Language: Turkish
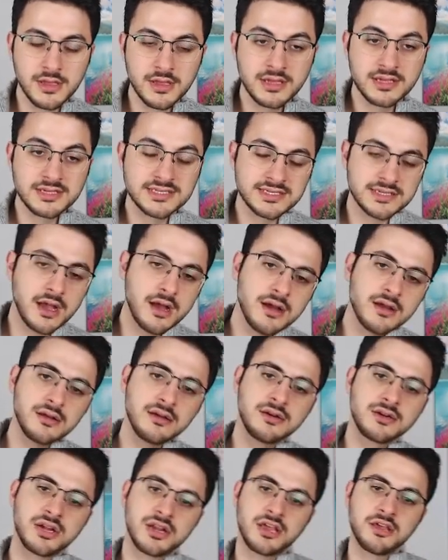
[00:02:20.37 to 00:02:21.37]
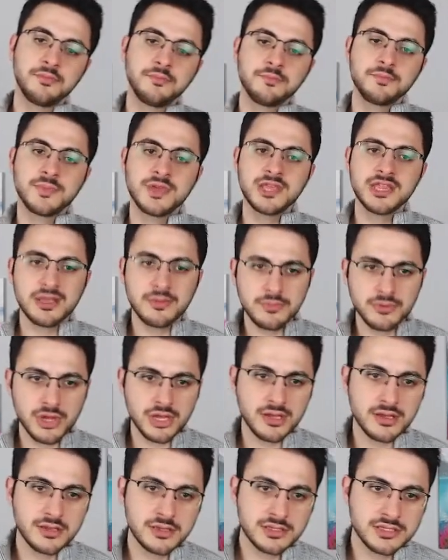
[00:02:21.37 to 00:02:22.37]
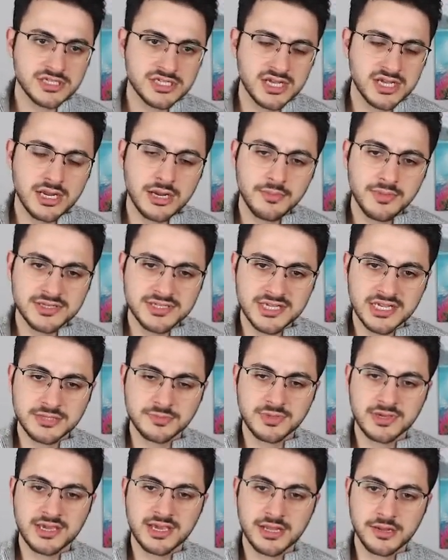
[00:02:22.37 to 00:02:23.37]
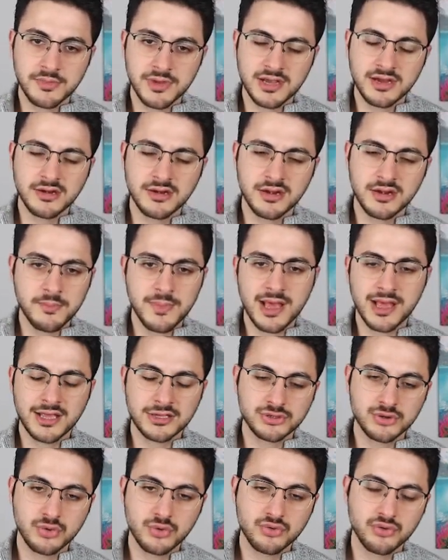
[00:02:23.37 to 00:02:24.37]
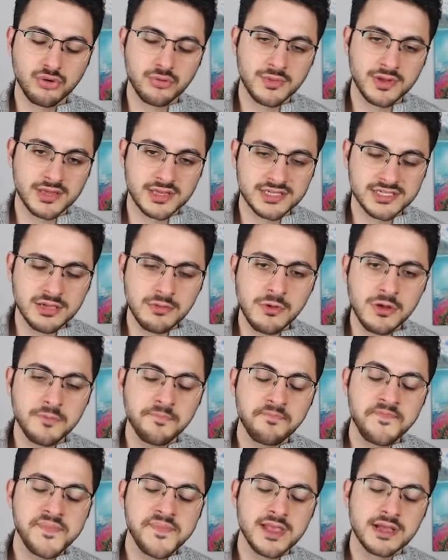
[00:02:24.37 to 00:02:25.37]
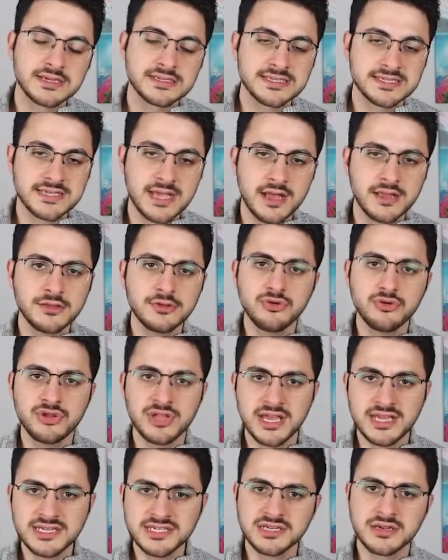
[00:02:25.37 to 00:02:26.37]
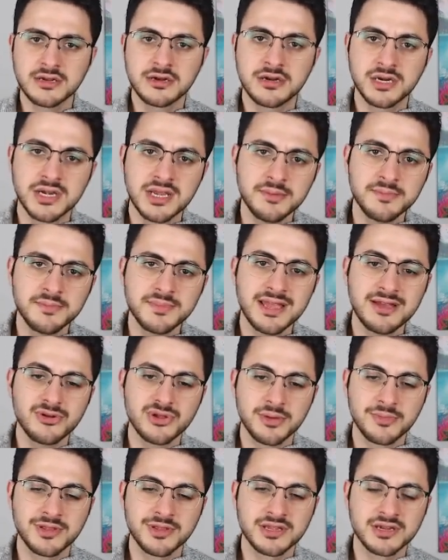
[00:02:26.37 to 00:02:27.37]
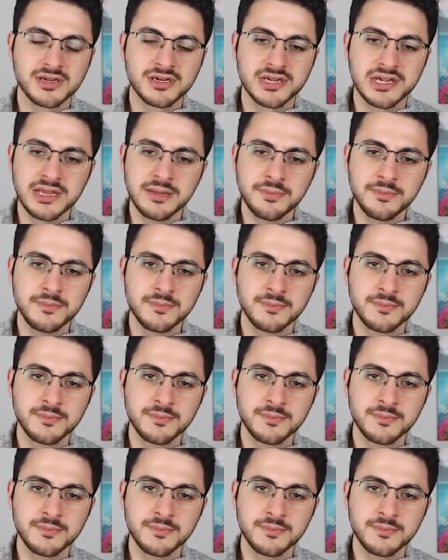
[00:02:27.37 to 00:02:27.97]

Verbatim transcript: Sun cream. Yine bu da çıkarabileceğiniz bir kelime. Cream belki çok duymadınız ama sun güneş. Cream ne olabilir cream?